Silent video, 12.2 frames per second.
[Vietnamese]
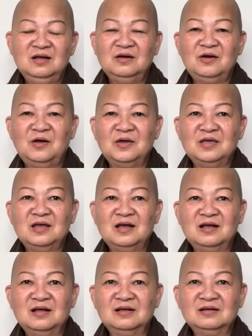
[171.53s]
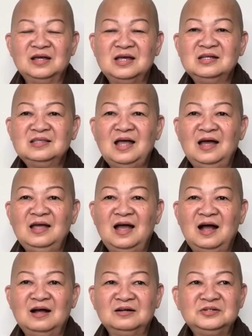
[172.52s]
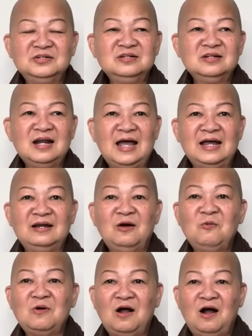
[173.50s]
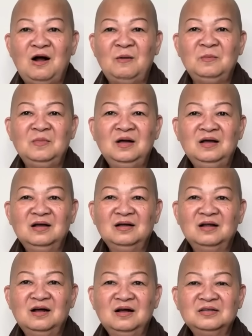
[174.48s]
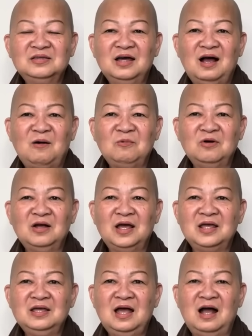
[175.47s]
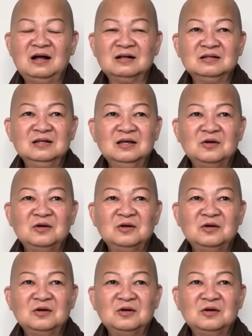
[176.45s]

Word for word: Rồi à, nghĩ tới ờ à, trưa nay nấu cơm đó, chứ không có nghĩ ờ à,